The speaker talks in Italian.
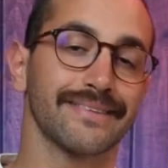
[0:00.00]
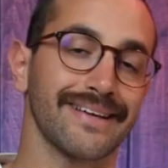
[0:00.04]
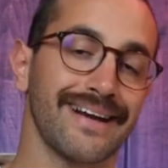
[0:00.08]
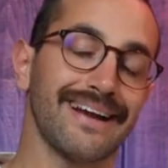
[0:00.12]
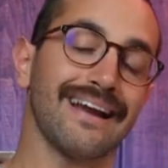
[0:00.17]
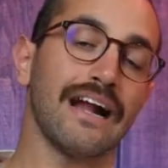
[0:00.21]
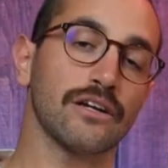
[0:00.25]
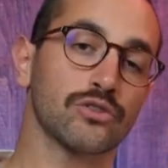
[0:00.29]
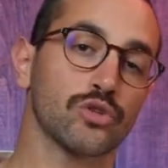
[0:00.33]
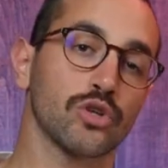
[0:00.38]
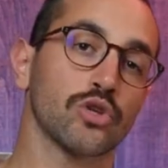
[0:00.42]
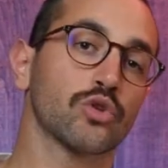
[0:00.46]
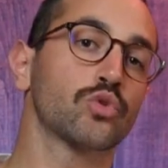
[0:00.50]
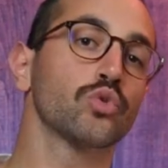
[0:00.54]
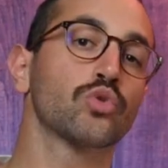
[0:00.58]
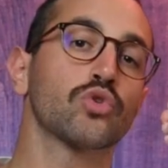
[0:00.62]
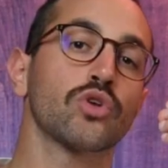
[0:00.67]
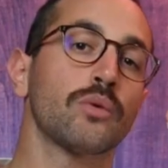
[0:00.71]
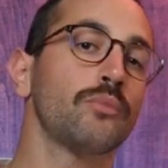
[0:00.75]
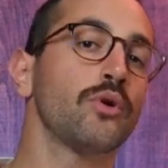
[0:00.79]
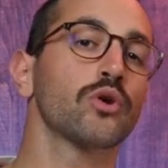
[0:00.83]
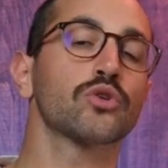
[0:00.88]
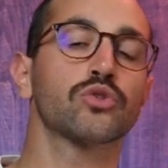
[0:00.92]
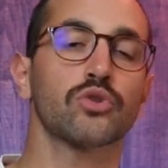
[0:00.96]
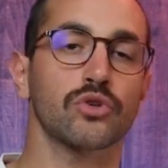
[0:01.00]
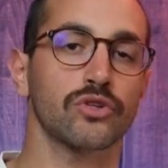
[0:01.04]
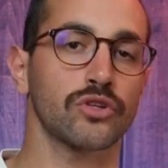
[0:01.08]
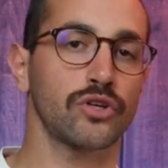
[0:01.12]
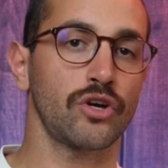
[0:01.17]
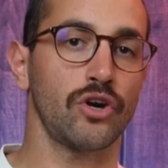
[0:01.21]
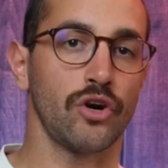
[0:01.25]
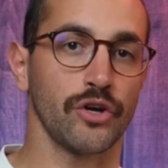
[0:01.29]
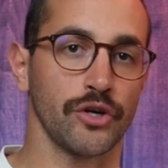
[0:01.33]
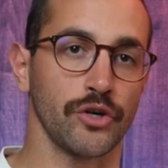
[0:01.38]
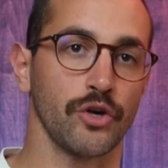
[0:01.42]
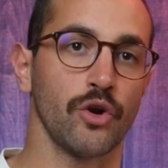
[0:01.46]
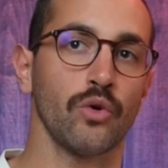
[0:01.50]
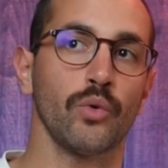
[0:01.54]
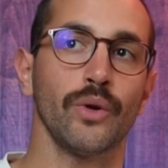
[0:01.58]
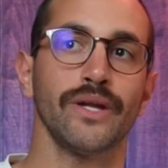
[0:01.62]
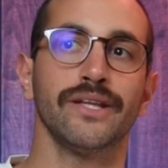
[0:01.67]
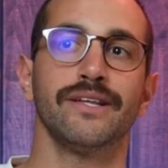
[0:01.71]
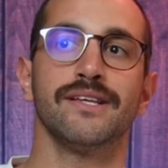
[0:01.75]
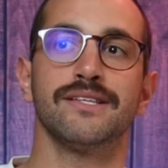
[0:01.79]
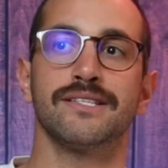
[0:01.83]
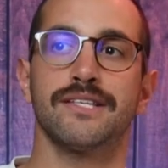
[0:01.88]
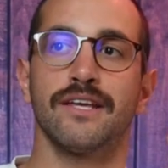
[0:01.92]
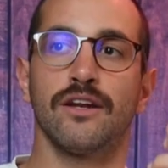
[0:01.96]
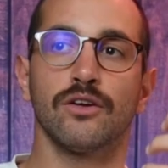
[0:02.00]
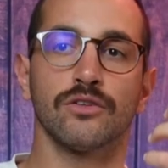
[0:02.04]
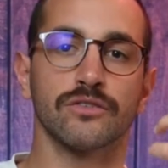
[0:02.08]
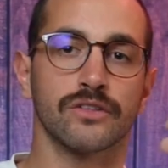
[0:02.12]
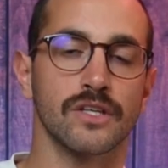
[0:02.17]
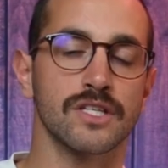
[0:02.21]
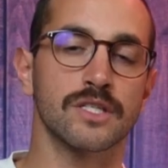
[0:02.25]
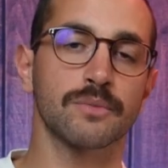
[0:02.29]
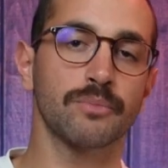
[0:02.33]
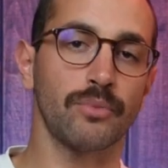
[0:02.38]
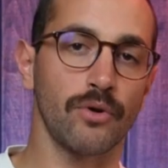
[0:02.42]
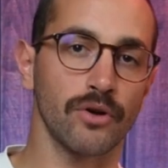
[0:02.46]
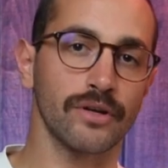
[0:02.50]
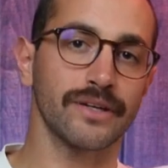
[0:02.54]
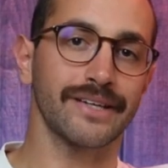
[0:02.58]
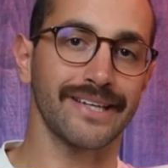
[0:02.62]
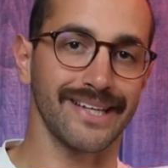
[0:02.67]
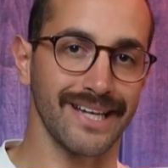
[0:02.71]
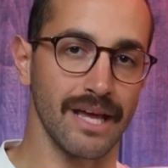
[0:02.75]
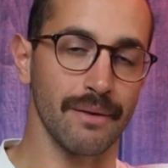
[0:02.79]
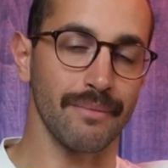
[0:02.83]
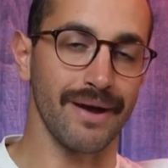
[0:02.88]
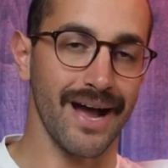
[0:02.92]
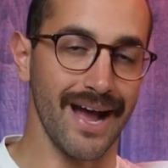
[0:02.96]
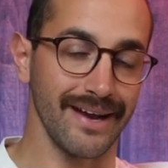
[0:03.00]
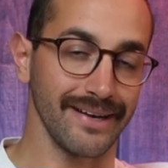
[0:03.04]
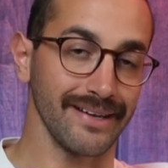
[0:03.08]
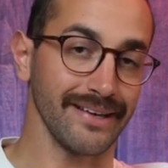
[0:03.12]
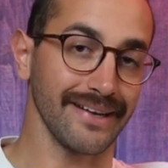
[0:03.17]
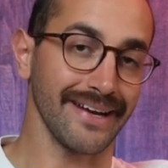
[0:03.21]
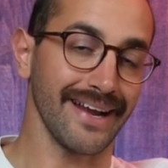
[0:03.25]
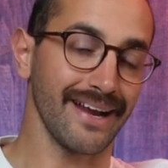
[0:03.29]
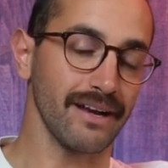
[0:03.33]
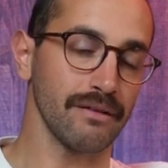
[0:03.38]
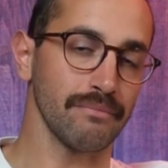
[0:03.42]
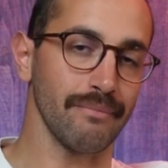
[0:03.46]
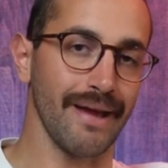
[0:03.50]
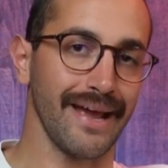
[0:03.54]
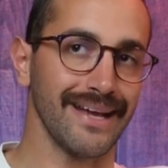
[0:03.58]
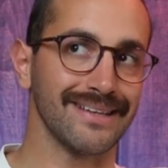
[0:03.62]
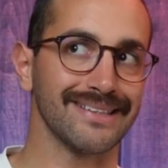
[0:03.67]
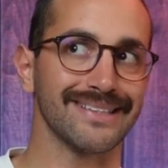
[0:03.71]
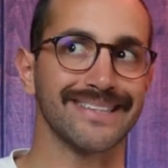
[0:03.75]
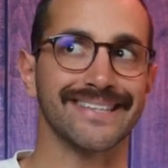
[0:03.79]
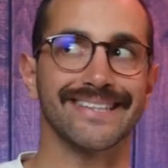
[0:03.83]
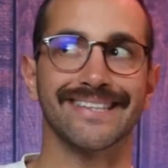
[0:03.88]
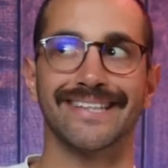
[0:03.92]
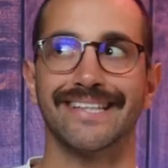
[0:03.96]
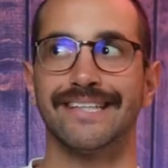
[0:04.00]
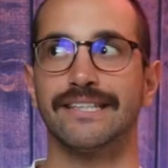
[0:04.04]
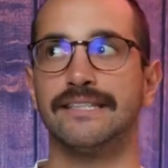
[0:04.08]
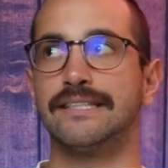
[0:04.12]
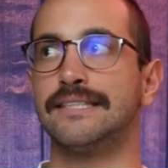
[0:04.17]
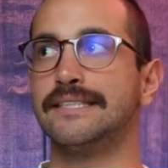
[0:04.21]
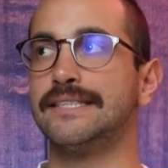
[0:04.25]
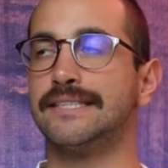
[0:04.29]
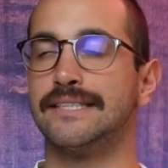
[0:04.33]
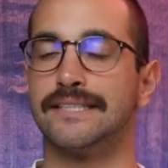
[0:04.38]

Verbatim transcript: Tra l'altro è tutto molto teorico, quindi se non ti sporchi le mani realmente